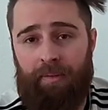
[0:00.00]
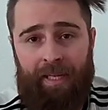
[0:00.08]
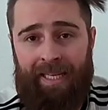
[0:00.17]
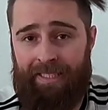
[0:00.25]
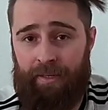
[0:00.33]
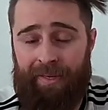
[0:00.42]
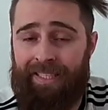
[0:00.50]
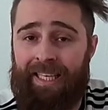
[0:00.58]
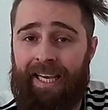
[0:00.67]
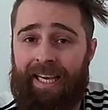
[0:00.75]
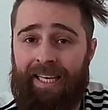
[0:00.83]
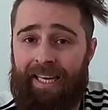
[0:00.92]
la cerveza
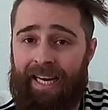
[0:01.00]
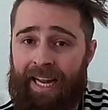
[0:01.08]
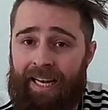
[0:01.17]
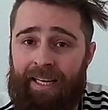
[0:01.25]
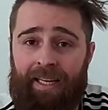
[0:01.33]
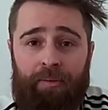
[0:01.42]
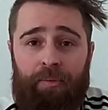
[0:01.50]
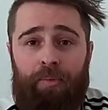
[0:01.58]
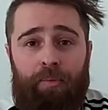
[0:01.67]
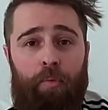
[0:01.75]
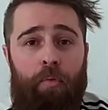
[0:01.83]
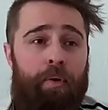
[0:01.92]
en general,
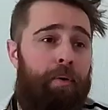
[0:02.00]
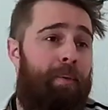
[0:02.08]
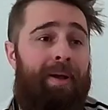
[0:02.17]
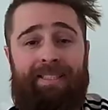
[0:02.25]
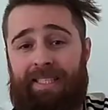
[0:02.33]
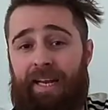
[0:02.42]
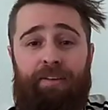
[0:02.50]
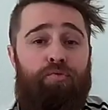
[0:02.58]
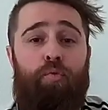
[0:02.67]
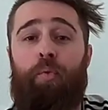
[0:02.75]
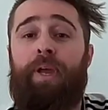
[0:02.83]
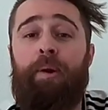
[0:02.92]
o, hacían
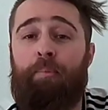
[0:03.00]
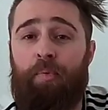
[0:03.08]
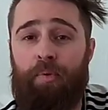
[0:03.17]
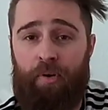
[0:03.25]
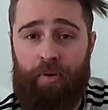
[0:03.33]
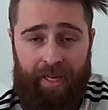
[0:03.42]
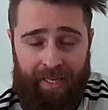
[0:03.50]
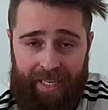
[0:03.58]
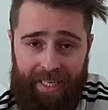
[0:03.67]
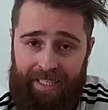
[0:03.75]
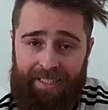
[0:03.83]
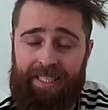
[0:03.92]
su whirlpool, o lo que
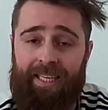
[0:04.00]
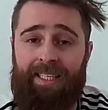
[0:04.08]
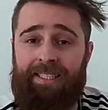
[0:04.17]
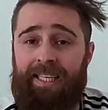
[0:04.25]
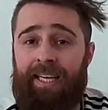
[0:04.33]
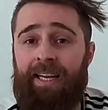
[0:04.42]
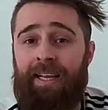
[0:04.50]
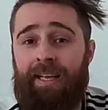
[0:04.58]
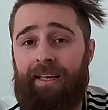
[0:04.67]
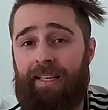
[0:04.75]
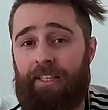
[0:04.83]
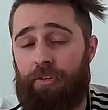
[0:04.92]
quieran decir que hacían,
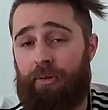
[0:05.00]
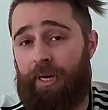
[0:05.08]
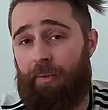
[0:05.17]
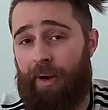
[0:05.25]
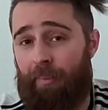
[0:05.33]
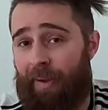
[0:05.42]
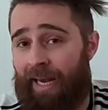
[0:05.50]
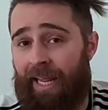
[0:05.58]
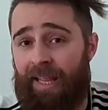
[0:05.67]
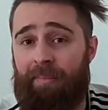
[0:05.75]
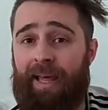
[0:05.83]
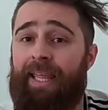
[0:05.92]
y eso era una
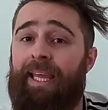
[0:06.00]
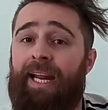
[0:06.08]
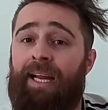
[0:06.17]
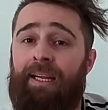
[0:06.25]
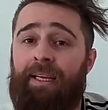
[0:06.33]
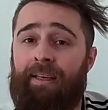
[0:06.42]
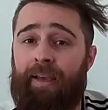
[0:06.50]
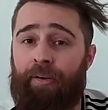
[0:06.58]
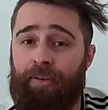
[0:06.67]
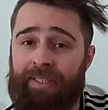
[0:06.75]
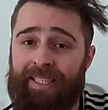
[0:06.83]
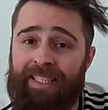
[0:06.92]
pala de madera que
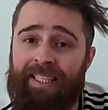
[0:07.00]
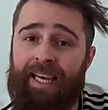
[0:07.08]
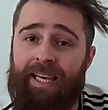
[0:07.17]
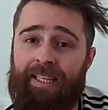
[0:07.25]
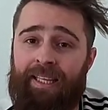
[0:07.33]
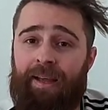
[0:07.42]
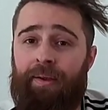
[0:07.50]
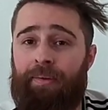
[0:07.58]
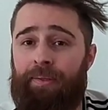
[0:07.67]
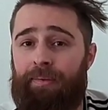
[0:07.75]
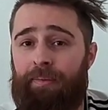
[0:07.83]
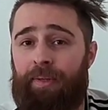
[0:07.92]
contenía
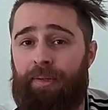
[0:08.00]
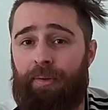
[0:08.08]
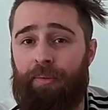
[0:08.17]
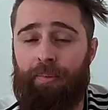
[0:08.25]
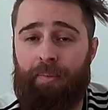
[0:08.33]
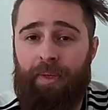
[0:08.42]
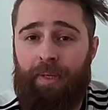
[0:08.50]
estas, estos,